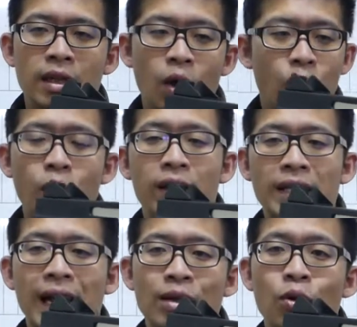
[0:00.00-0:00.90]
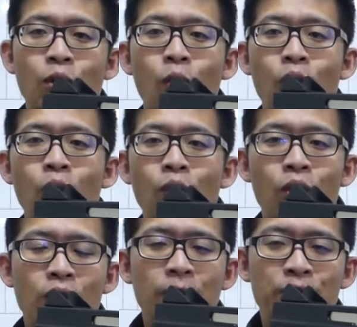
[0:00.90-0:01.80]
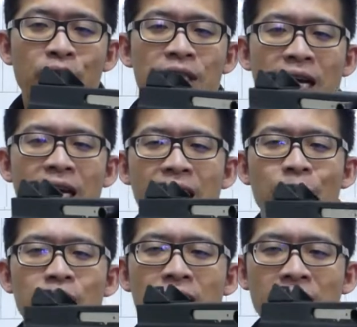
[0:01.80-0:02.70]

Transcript: 哦，我要打了，我我不能像 AK 我这